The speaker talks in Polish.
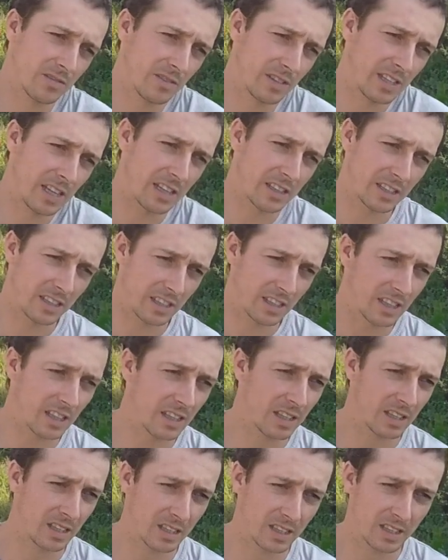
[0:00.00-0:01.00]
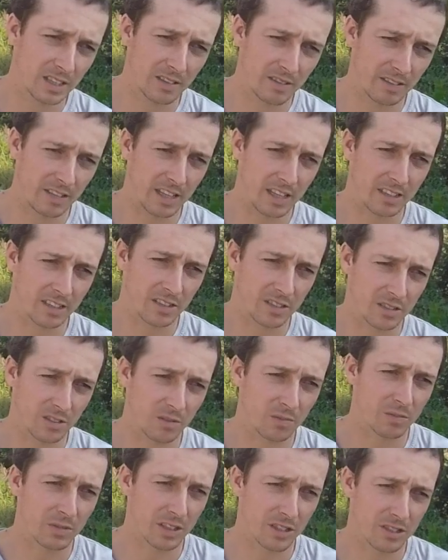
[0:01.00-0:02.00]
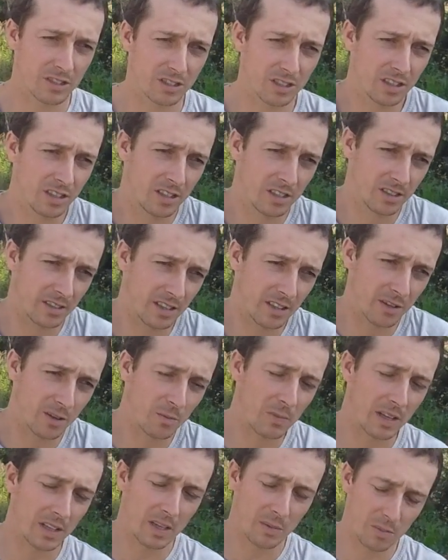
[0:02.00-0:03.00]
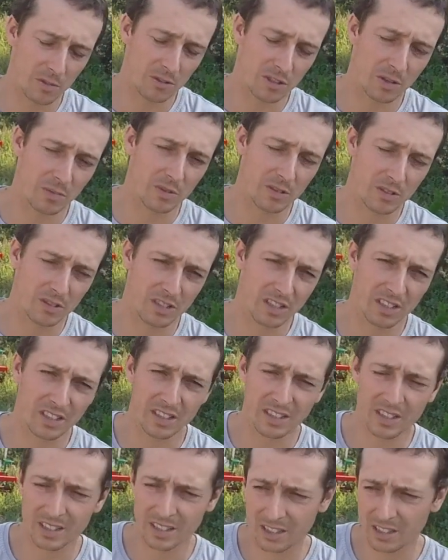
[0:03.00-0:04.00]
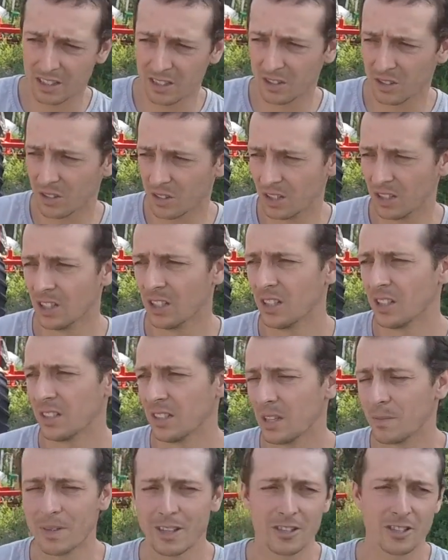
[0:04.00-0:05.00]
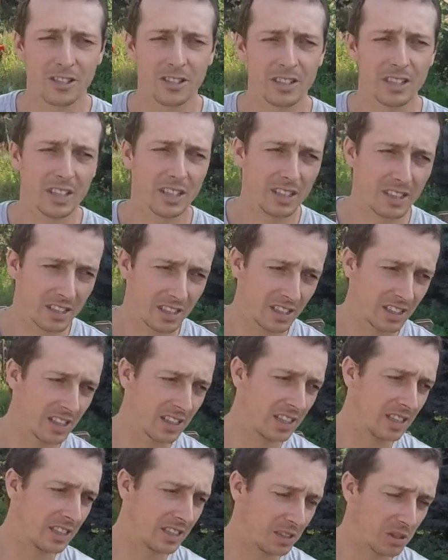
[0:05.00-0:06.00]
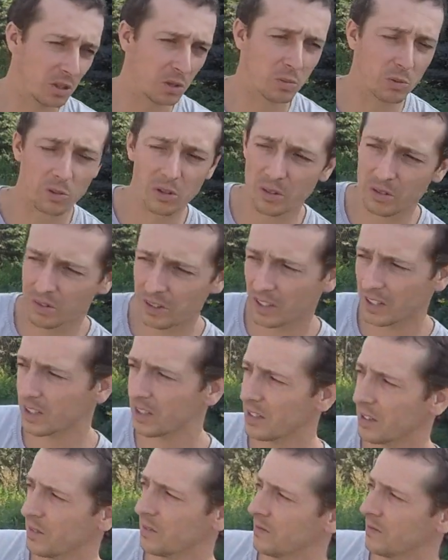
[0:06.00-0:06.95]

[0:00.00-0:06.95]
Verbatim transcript: Wydatki, wydatki są też na normalne potrzeby codzienne, nie tylko na maszyny i, i odbudowę.